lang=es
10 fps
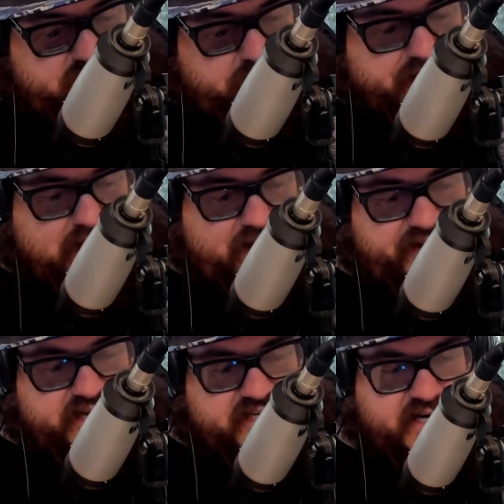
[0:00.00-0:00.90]
para la
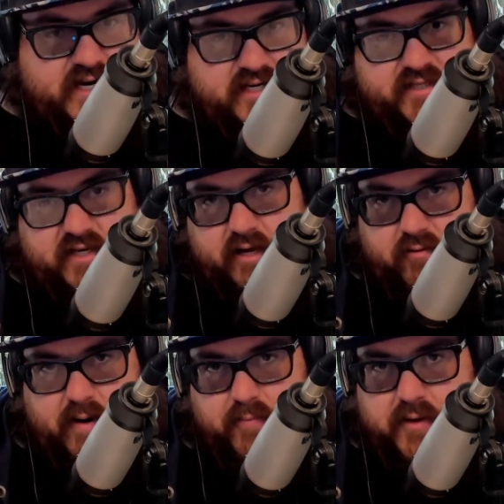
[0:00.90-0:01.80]
derecha y se te abre
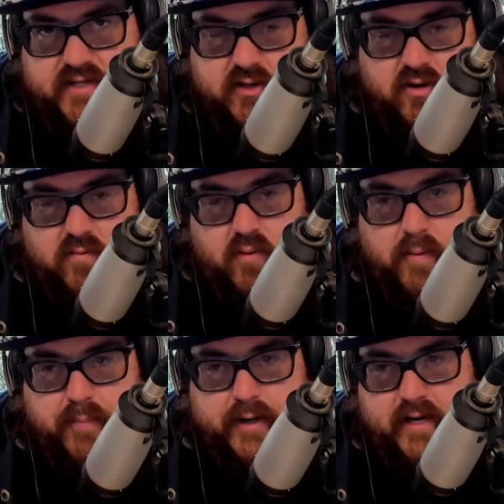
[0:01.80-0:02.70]
una aplicación,
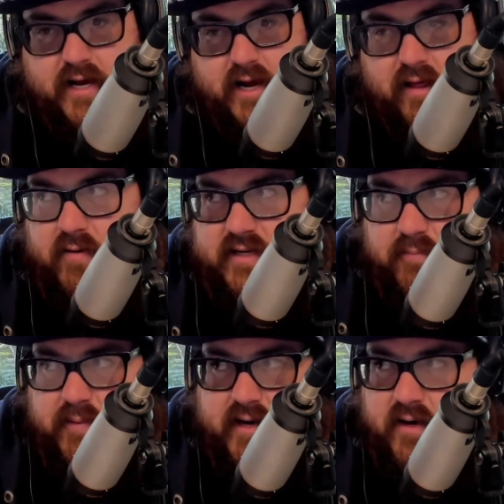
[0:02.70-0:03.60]
moves para la izquierda, vas a,